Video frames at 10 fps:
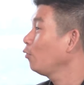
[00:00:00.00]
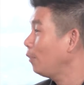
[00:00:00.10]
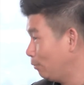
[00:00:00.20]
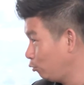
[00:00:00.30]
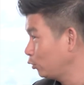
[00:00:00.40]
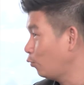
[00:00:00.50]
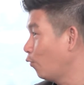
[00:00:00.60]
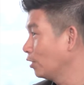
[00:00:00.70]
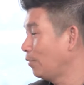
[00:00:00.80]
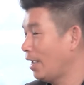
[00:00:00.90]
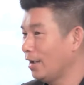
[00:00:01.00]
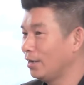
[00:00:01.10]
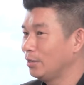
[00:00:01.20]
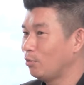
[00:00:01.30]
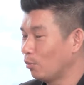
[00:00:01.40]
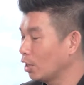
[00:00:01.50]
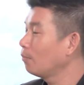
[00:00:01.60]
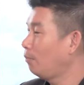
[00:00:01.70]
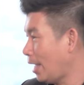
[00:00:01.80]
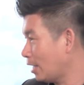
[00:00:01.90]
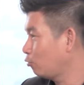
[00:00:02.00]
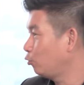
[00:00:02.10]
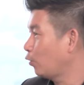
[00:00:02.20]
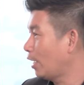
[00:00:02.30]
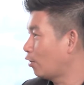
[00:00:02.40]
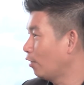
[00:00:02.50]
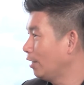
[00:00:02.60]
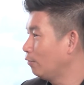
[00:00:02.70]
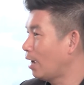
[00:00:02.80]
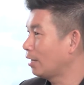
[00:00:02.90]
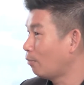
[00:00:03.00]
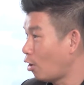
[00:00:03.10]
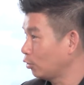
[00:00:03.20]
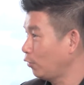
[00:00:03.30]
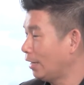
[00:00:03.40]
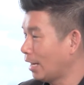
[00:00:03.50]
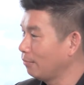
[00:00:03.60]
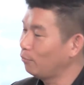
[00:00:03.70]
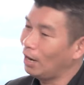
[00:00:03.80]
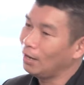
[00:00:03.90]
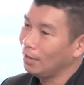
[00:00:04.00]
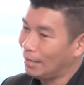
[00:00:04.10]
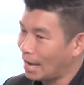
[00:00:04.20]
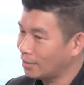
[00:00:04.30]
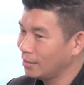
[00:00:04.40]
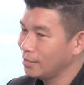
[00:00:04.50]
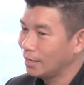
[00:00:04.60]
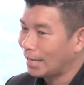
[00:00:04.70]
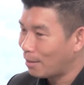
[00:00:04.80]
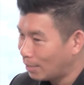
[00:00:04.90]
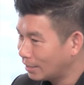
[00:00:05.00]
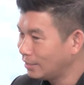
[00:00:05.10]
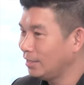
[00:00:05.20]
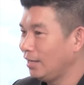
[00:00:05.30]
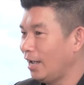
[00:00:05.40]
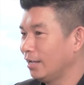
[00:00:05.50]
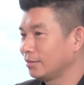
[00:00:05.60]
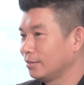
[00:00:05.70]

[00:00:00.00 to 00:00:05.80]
พูดผิดพูดถูกใช่ไหมผมก็ break through ตัวเองก่อนเลยว่าบอกกับตัวเองนะครับว่านัดถ้าไม่ขึ้นเนี่ย